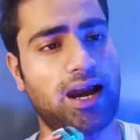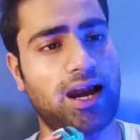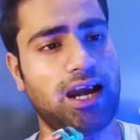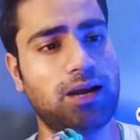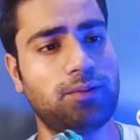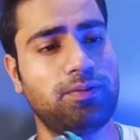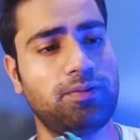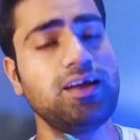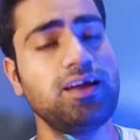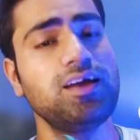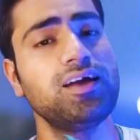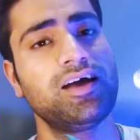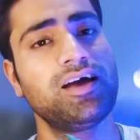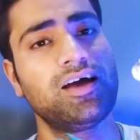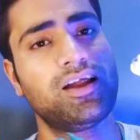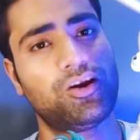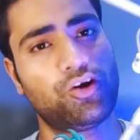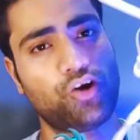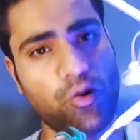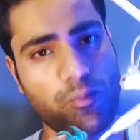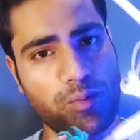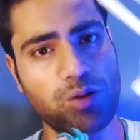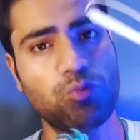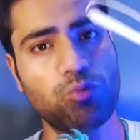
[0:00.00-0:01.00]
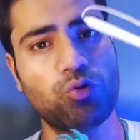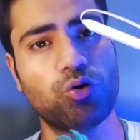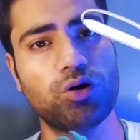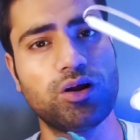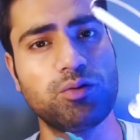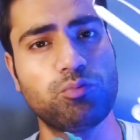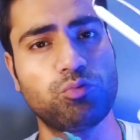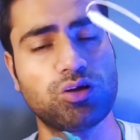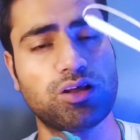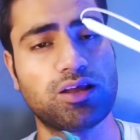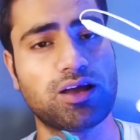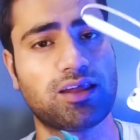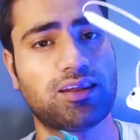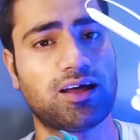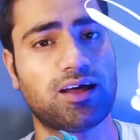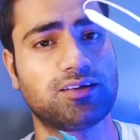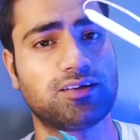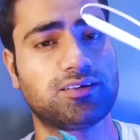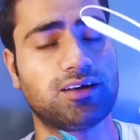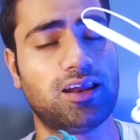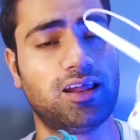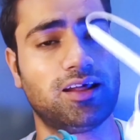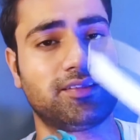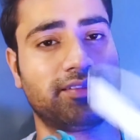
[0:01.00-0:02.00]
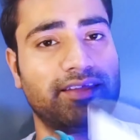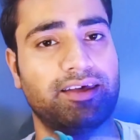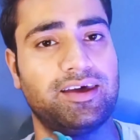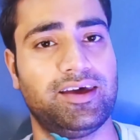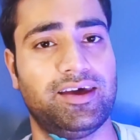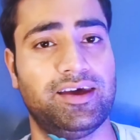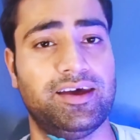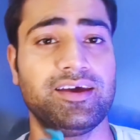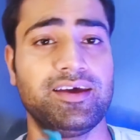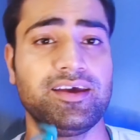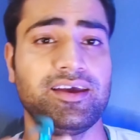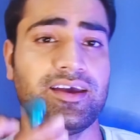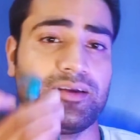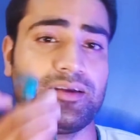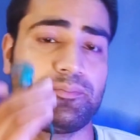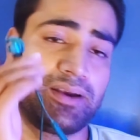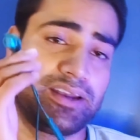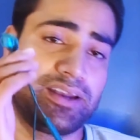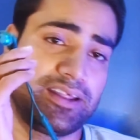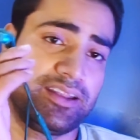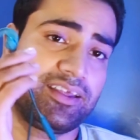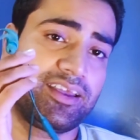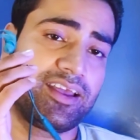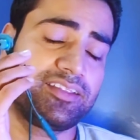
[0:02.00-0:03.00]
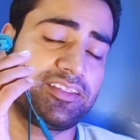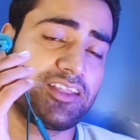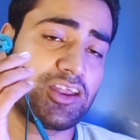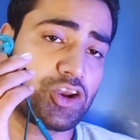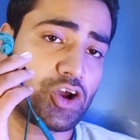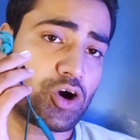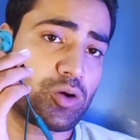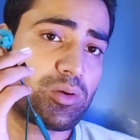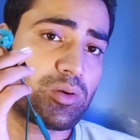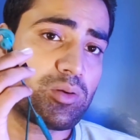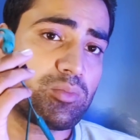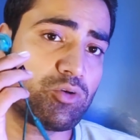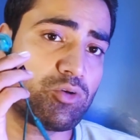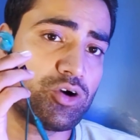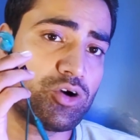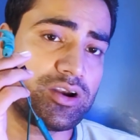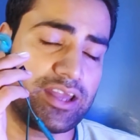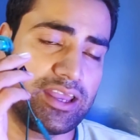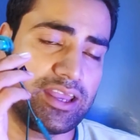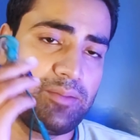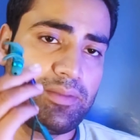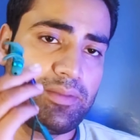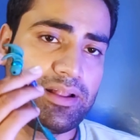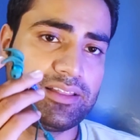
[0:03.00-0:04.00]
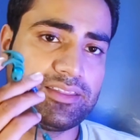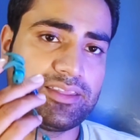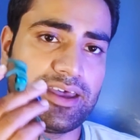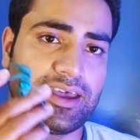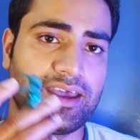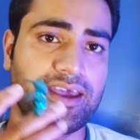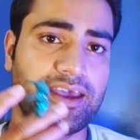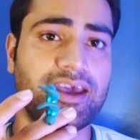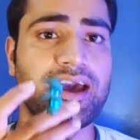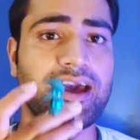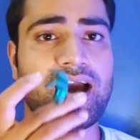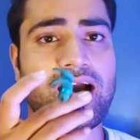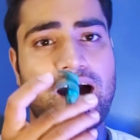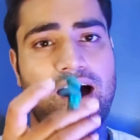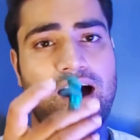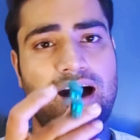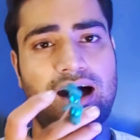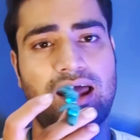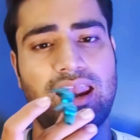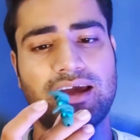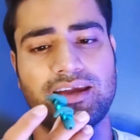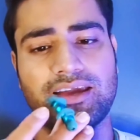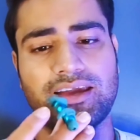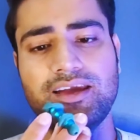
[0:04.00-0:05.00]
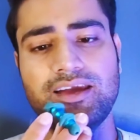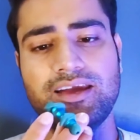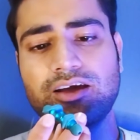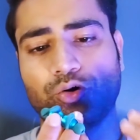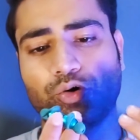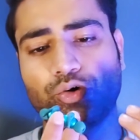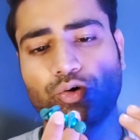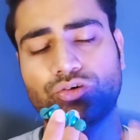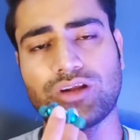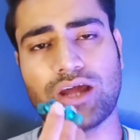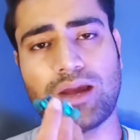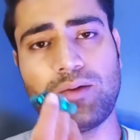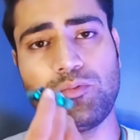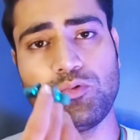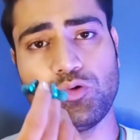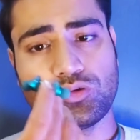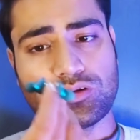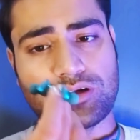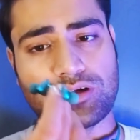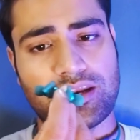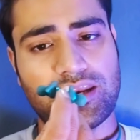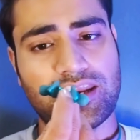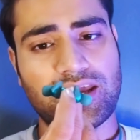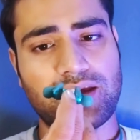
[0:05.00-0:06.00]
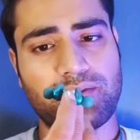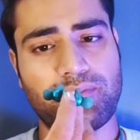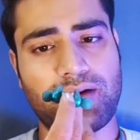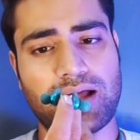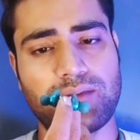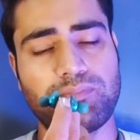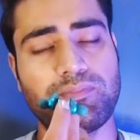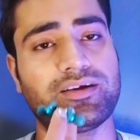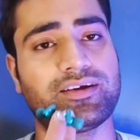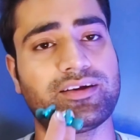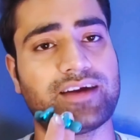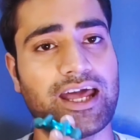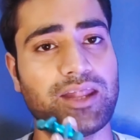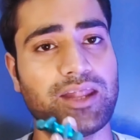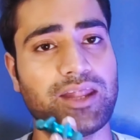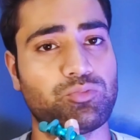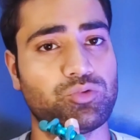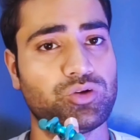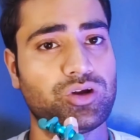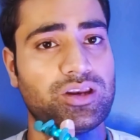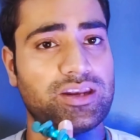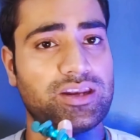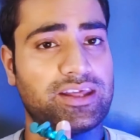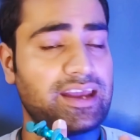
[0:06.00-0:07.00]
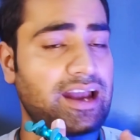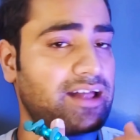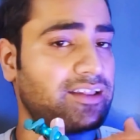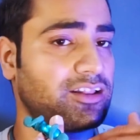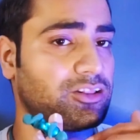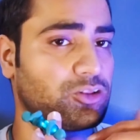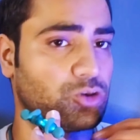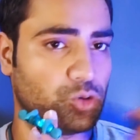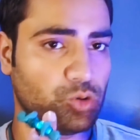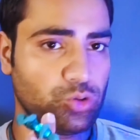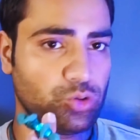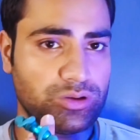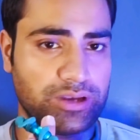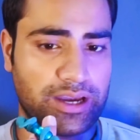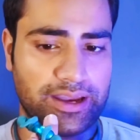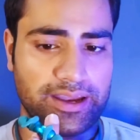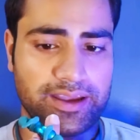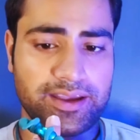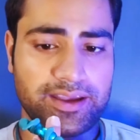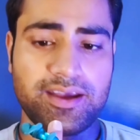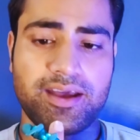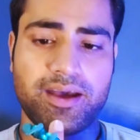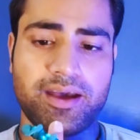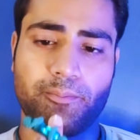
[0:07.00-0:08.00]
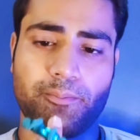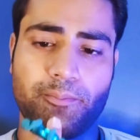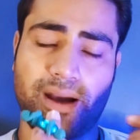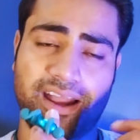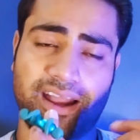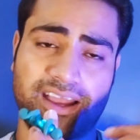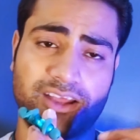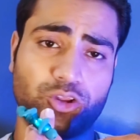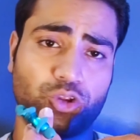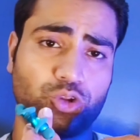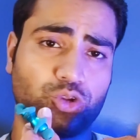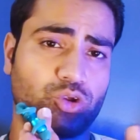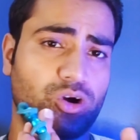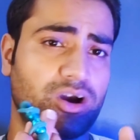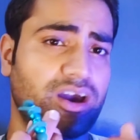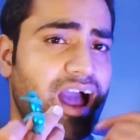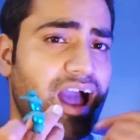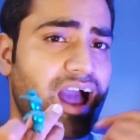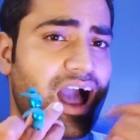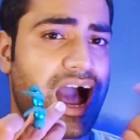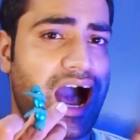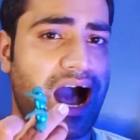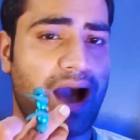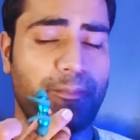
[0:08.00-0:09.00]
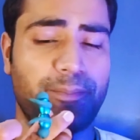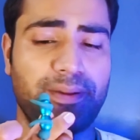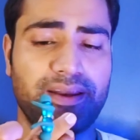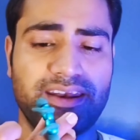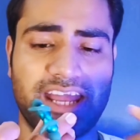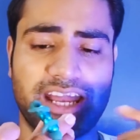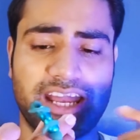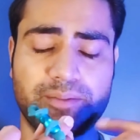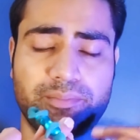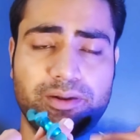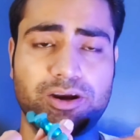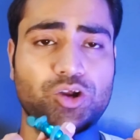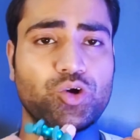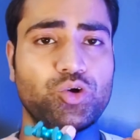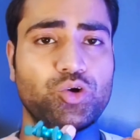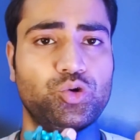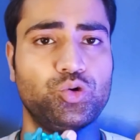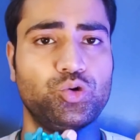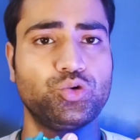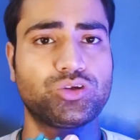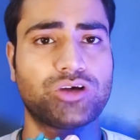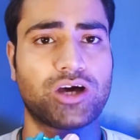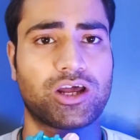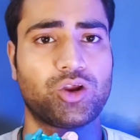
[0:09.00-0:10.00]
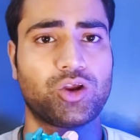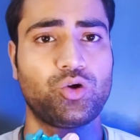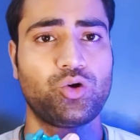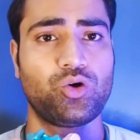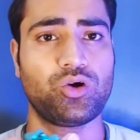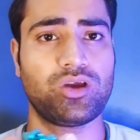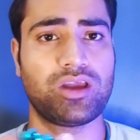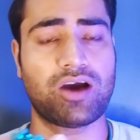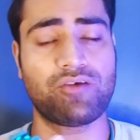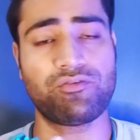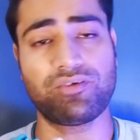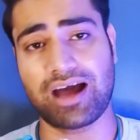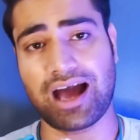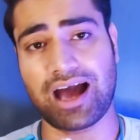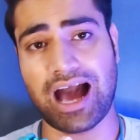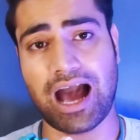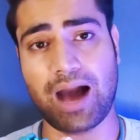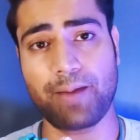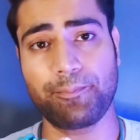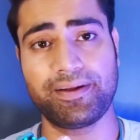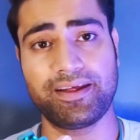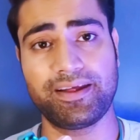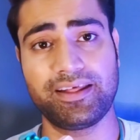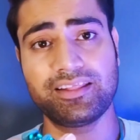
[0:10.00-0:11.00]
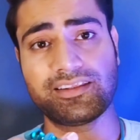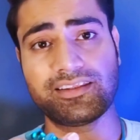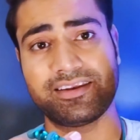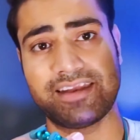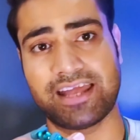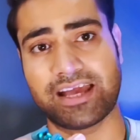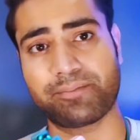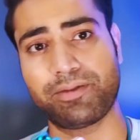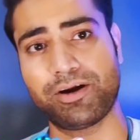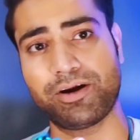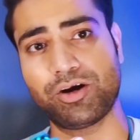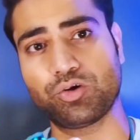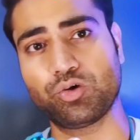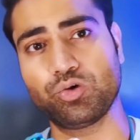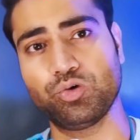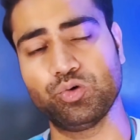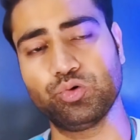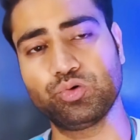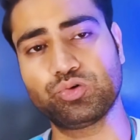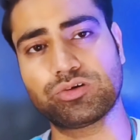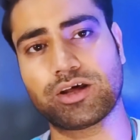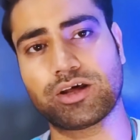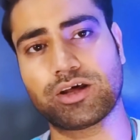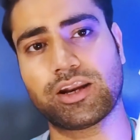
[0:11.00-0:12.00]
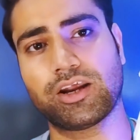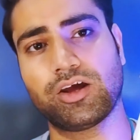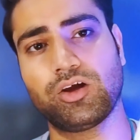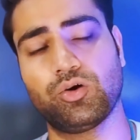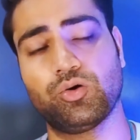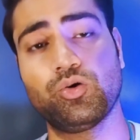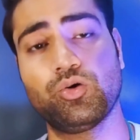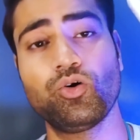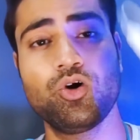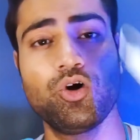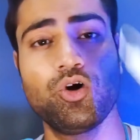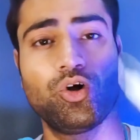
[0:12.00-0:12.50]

माइट भी नॉर्मल मोड ही मुझे ज्यादा अच्छा लगता है बट इनके अंदर नॉर्मल मोड नहीं मिलता है हालांकि कुछ टाइम यूज करने के बाद में शायद मुझे इनकी आदत हो जाए बाकी दोस्तों अगर आप इन नेकबैंड को यूज कर रहे हो या फिर आप इस नेकबैंड को यूज कर रहे हो